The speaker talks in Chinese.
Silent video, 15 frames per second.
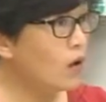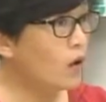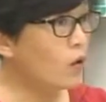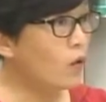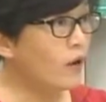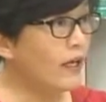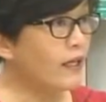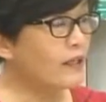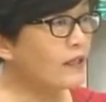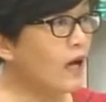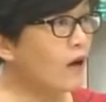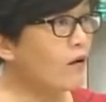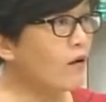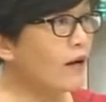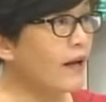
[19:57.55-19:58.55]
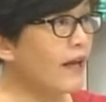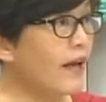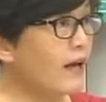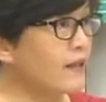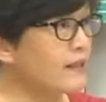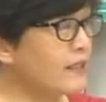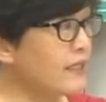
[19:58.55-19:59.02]
回到
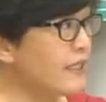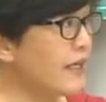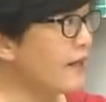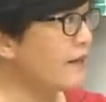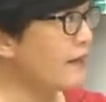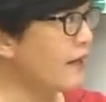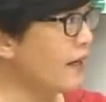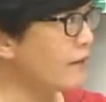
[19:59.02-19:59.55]
两千